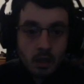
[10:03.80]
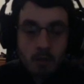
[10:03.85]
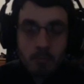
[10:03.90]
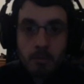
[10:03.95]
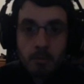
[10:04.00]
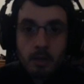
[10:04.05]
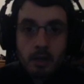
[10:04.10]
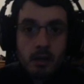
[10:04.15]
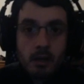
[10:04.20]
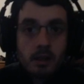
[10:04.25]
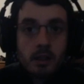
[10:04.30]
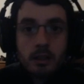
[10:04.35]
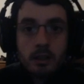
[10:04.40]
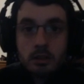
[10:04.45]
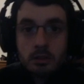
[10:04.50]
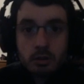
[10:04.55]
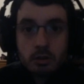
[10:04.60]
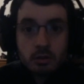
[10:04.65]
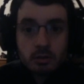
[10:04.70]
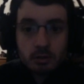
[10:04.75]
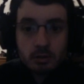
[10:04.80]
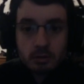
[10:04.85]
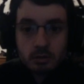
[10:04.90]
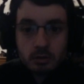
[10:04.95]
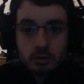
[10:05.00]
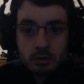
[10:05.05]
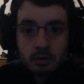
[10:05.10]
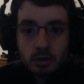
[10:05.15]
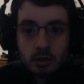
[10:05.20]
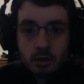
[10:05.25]
el resto
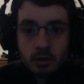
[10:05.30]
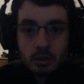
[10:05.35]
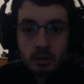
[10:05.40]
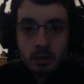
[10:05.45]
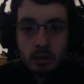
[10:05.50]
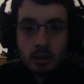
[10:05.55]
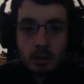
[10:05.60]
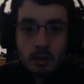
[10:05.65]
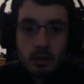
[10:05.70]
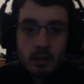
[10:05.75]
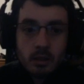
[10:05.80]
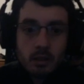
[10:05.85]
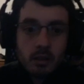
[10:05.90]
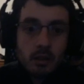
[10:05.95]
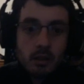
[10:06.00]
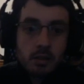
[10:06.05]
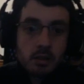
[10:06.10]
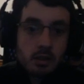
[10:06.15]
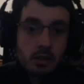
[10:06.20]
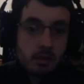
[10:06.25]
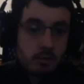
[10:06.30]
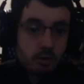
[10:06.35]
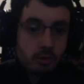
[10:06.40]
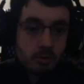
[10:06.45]
necesitamos,